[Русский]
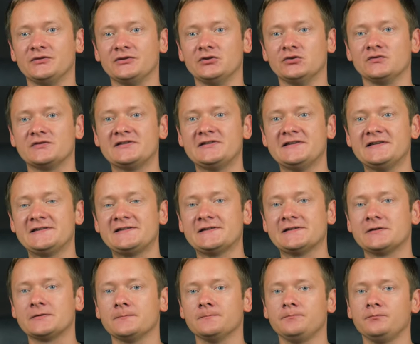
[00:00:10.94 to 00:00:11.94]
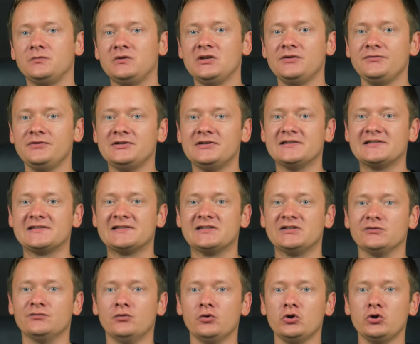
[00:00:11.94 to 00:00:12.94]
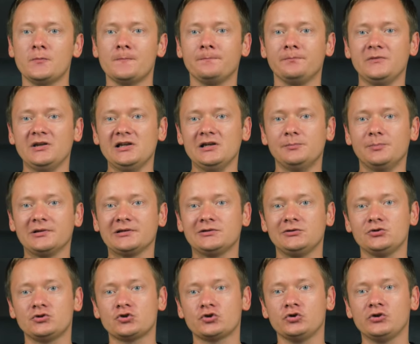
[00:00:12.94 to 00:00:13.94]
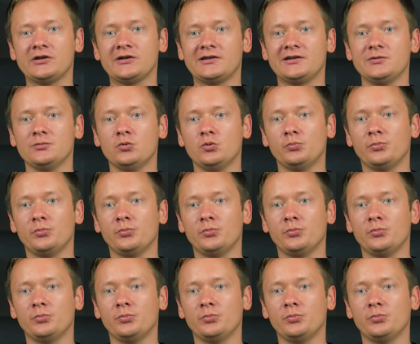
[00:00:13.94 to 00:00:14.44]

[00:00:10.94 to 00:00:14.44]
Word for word: Windows 10 не видит сетевой или подключенный к нему